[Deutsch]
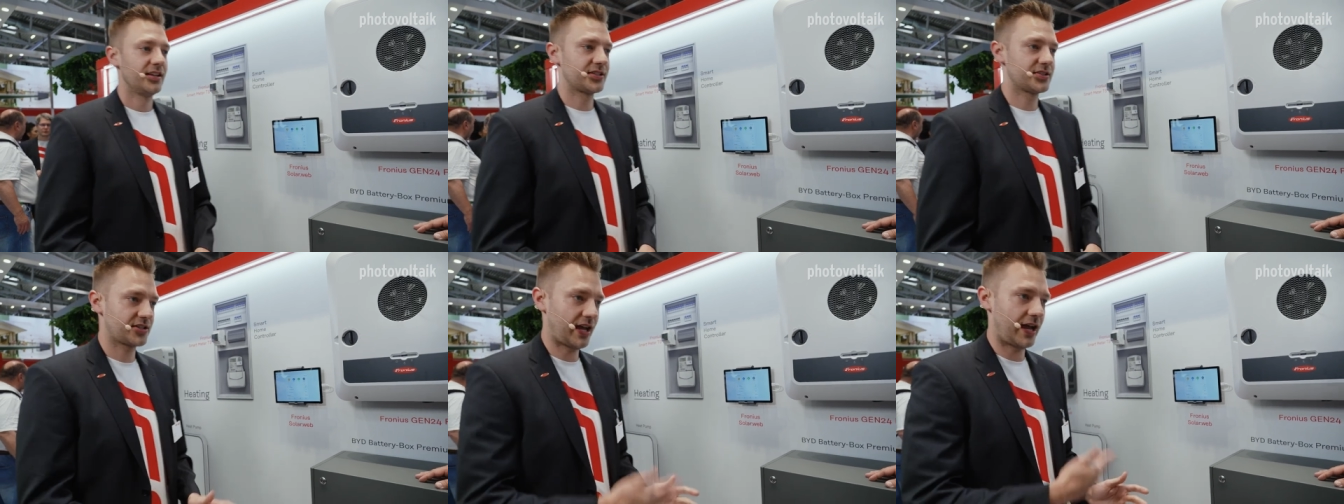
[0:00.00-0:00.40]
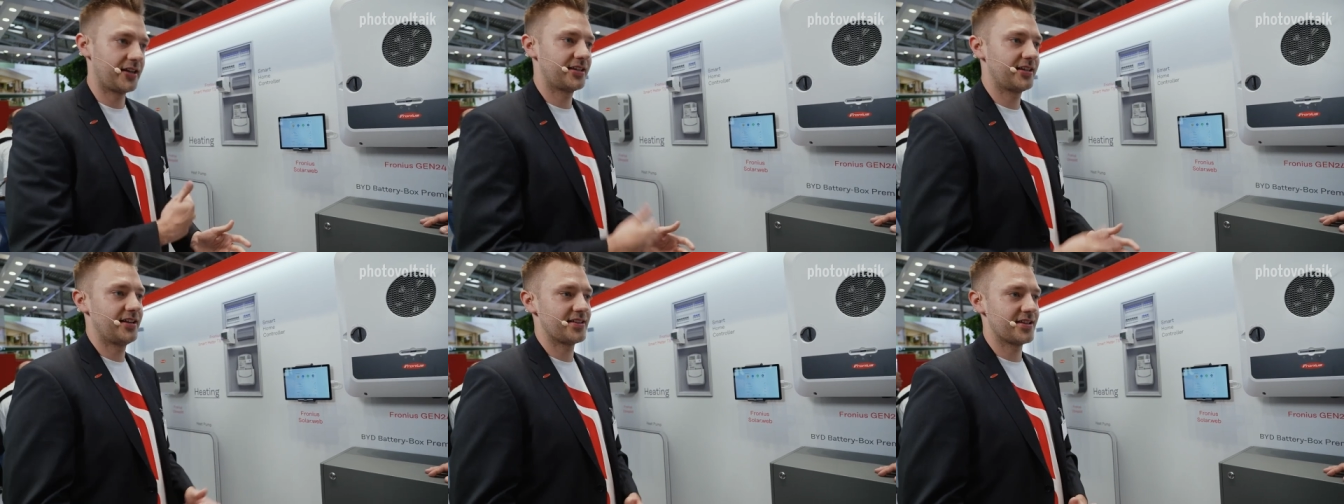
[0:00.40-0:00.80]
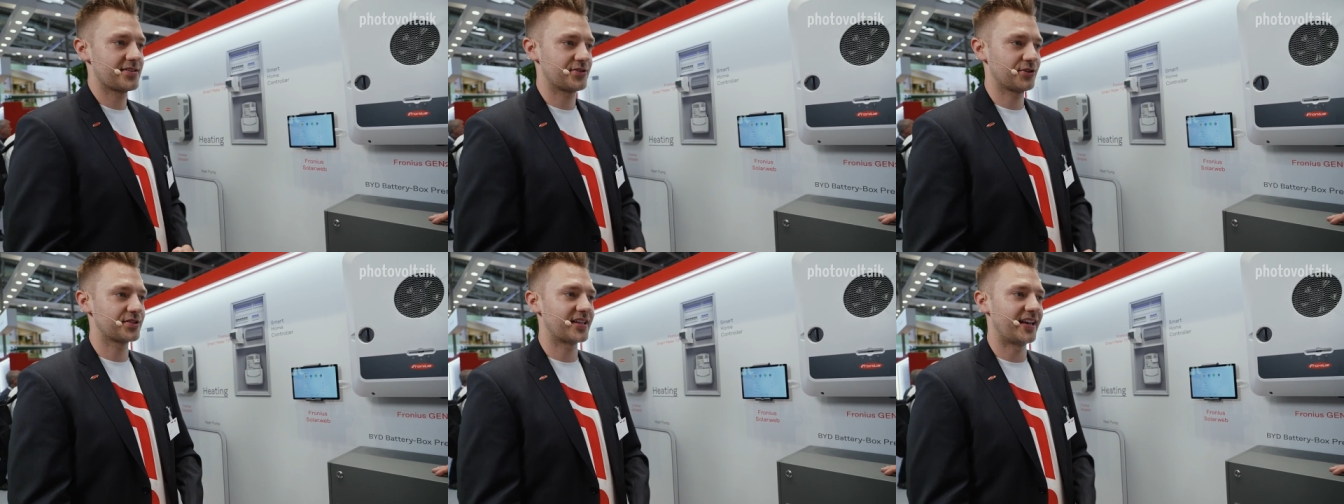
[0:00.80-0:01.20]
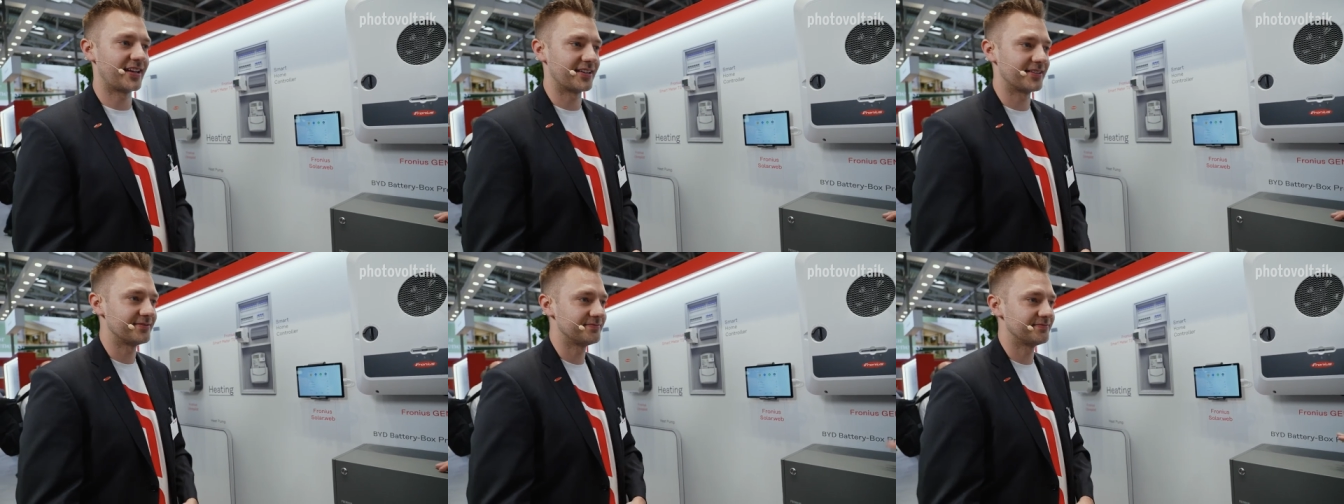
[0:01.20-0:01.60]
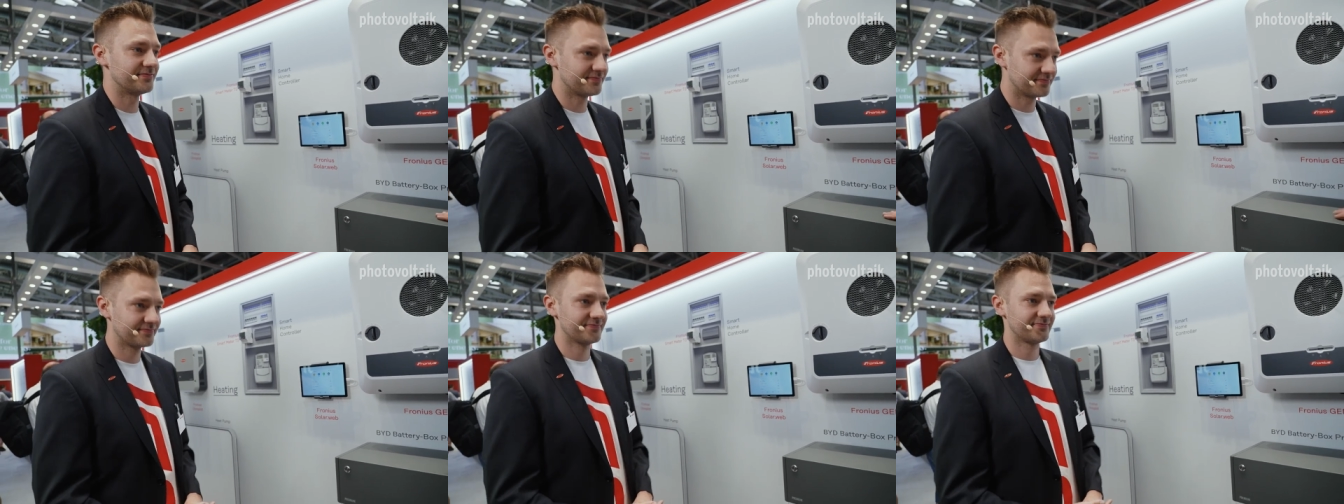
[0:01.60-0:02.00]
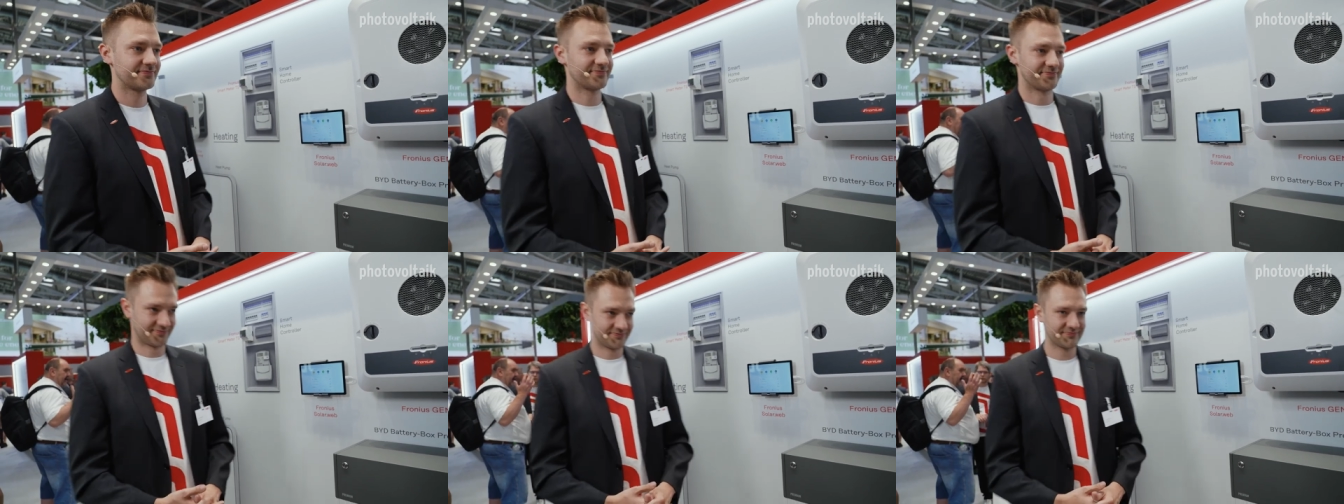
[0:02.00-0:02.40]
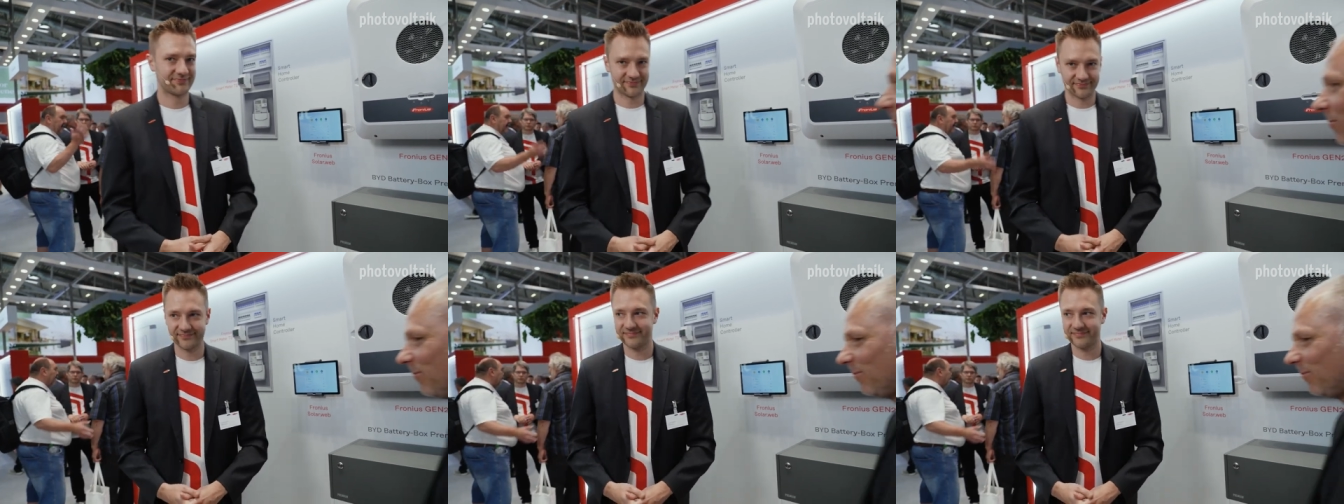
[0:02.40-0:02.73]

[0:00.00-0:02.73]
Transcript: Das kann ich Ihnen jetzt noch zeigen. Da gehen wir doch jetzt mal hin.